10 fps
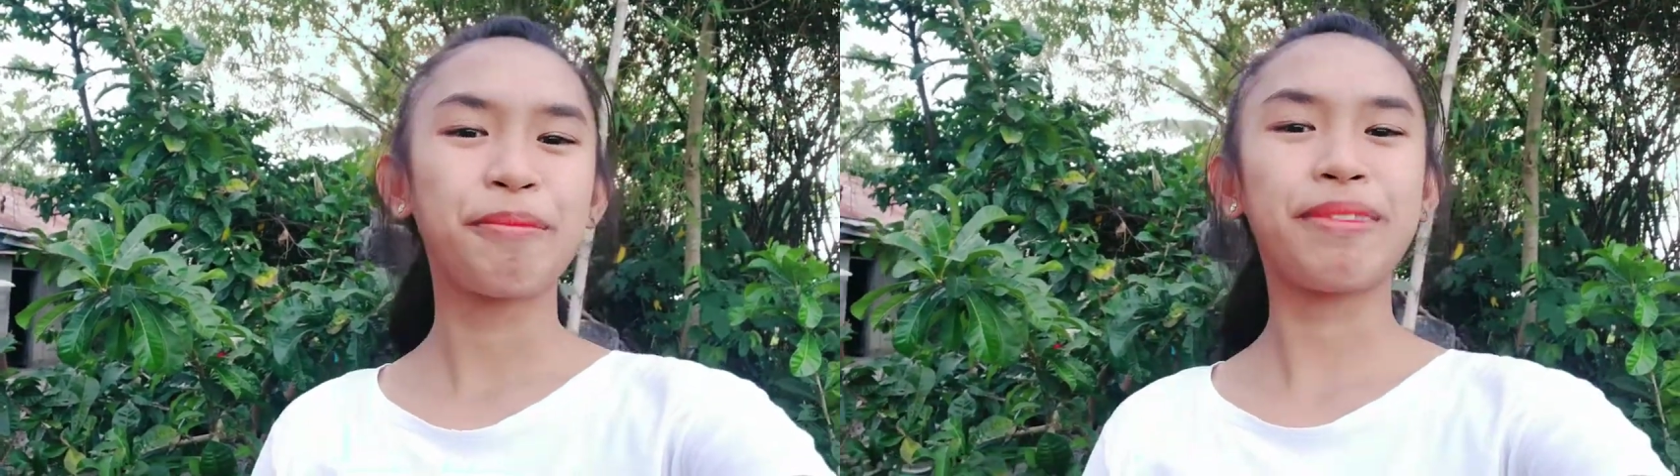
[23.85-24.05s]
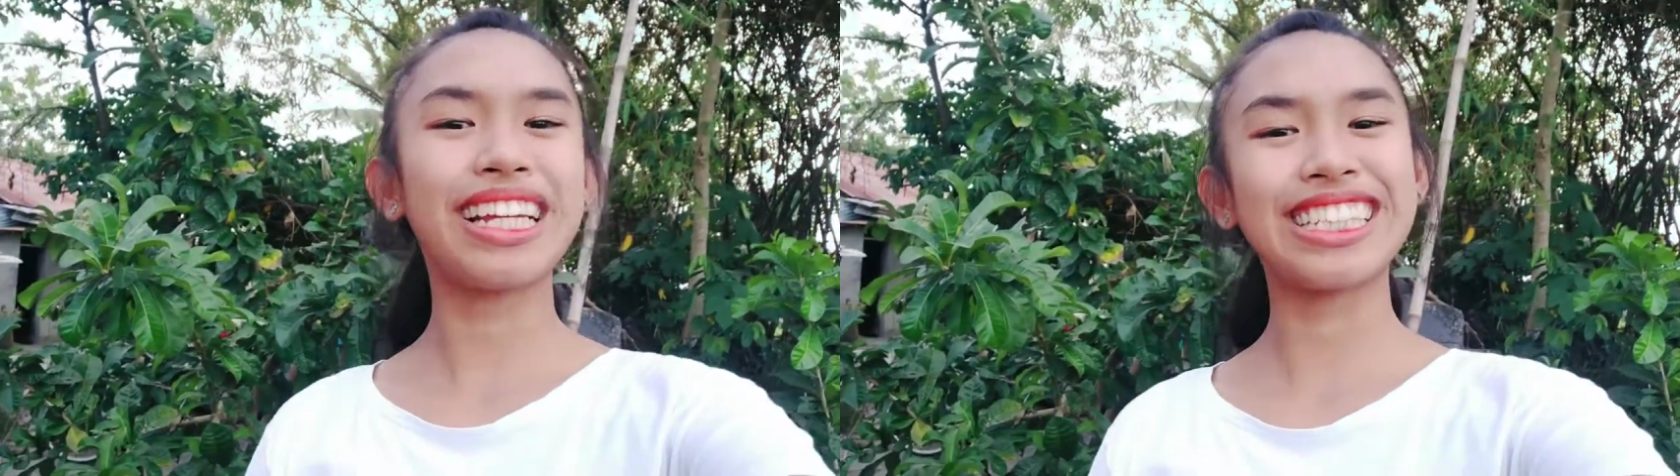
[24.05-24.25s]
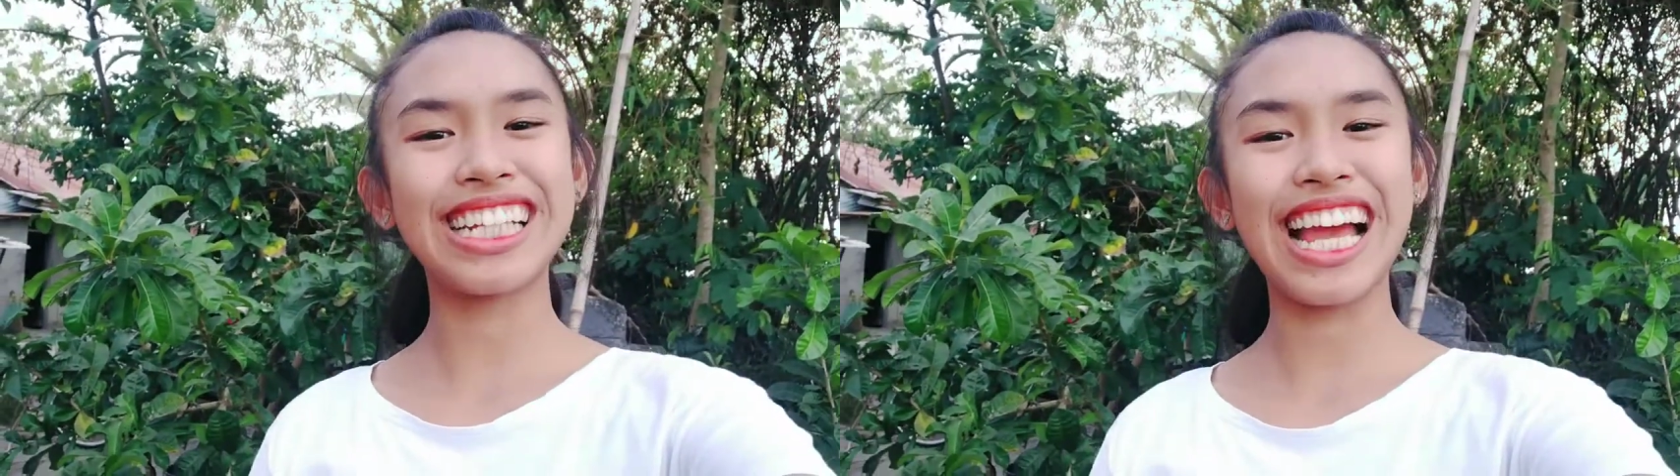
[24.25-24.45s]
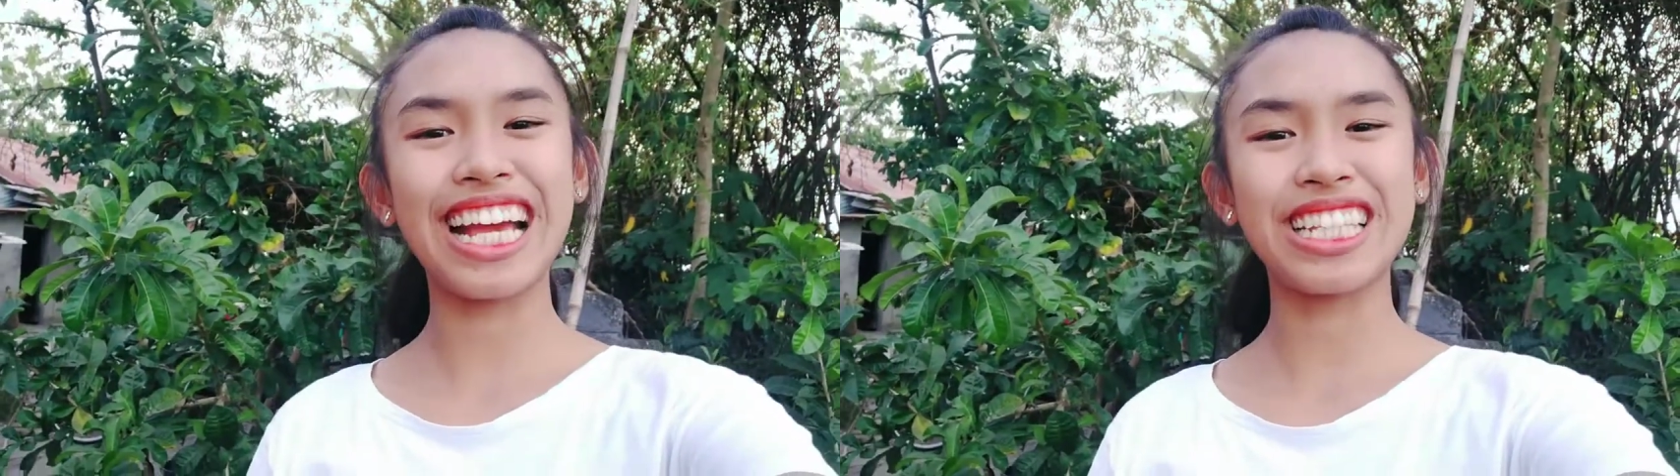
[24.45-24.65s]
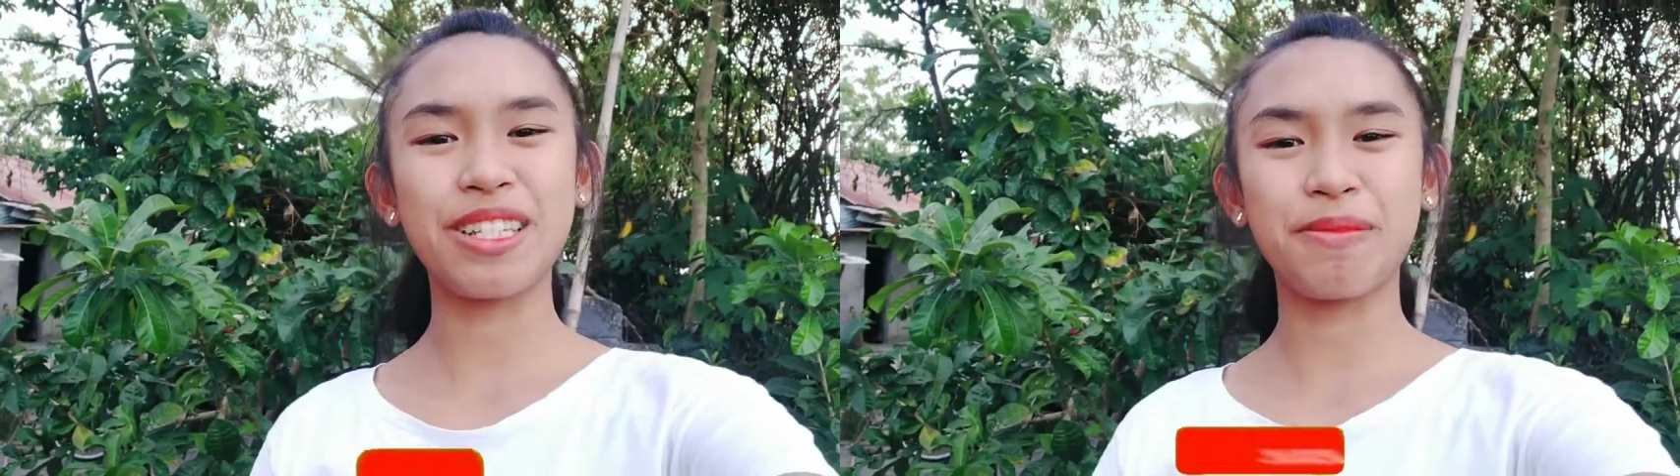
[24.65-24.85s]
please
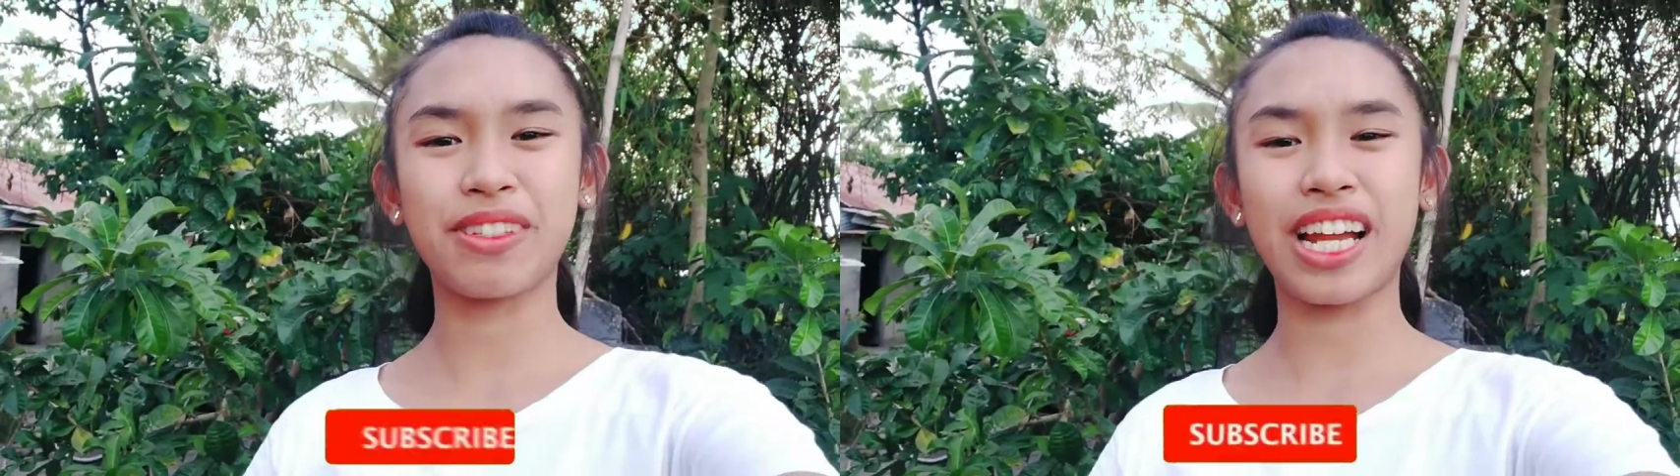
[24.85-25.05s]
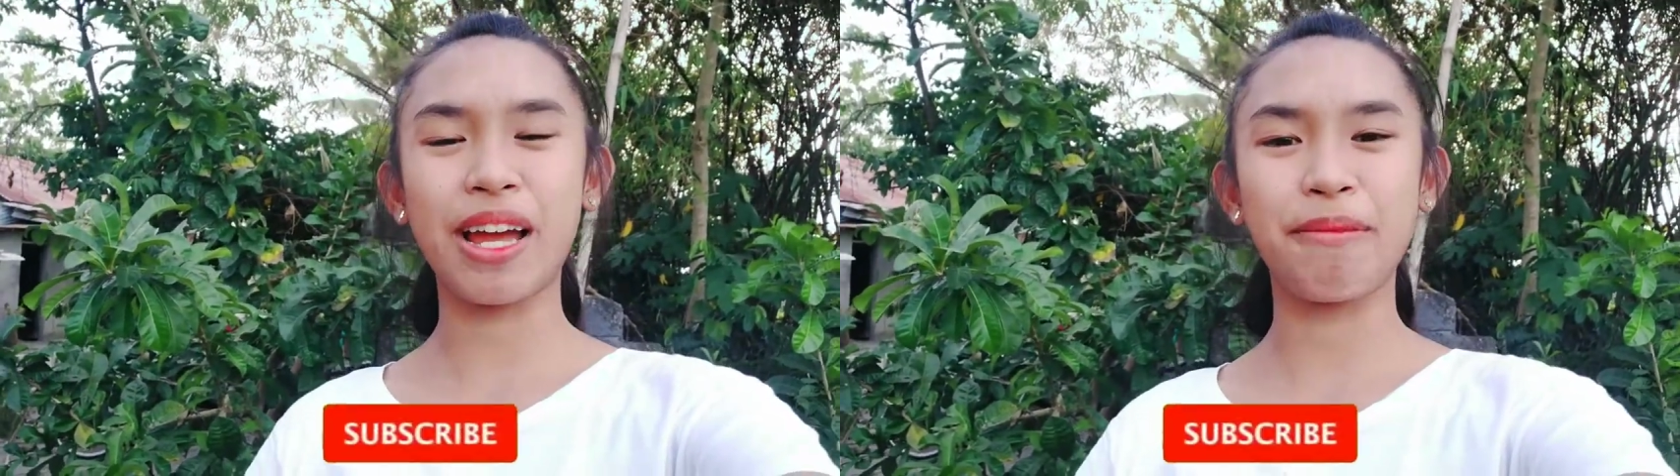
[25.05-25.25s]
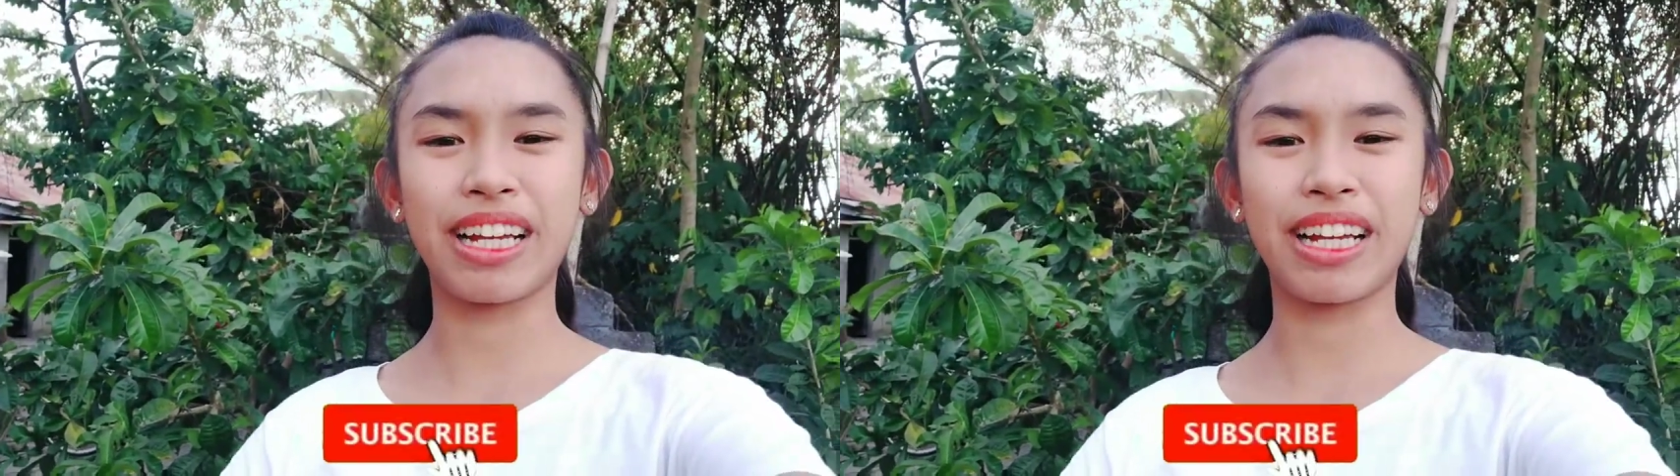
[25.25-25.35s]
like, subscribe,